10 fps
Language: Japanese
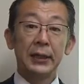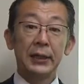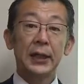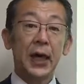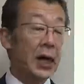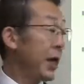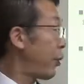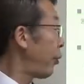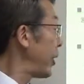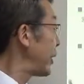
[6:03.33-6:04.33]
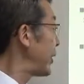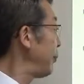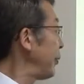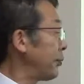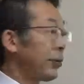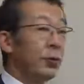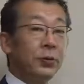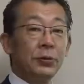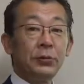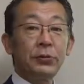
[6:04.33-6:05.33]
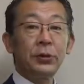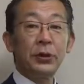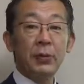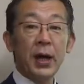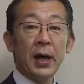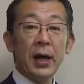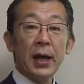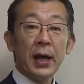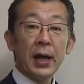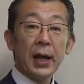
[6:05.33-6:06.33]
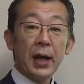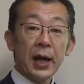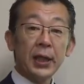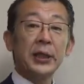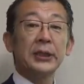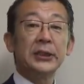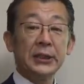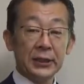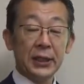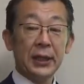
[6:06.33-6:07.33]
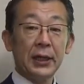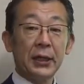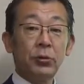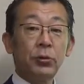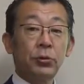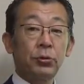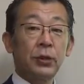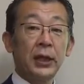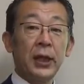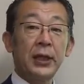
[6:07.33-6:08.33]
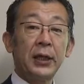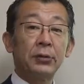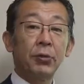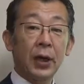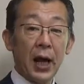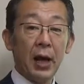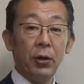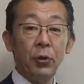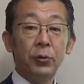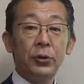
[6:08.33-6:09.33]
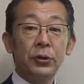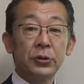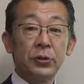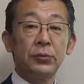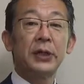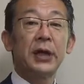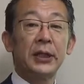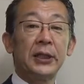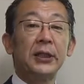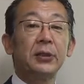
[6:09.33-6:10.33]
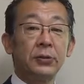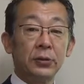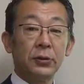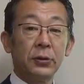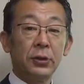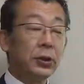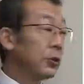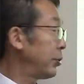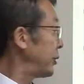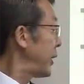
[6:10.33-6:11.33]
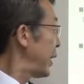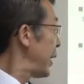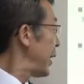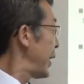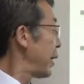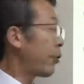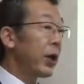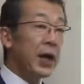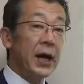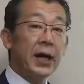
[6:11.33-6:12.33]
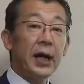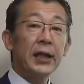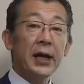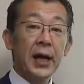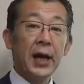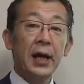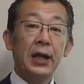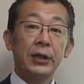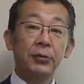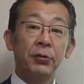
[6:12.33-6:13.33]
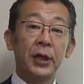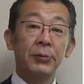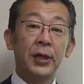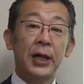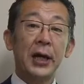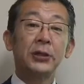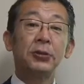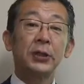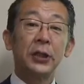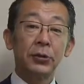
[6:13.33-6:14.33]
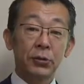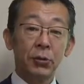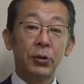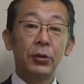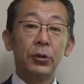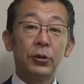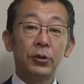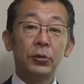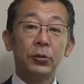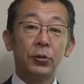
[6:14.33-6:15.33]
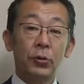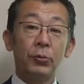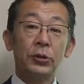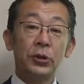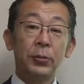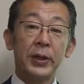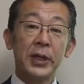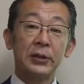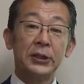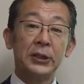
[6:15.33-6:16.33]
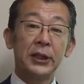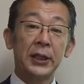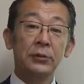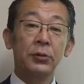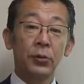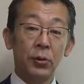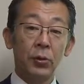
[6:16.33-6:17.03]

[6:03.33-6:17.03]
ただこれやってみようという時にはあなた自身がどういうことに悩んでいるのかもう一度振り返っていただくそしてこれが得られたらその悩みが解消できるということをもう一度明確にしていただくこと、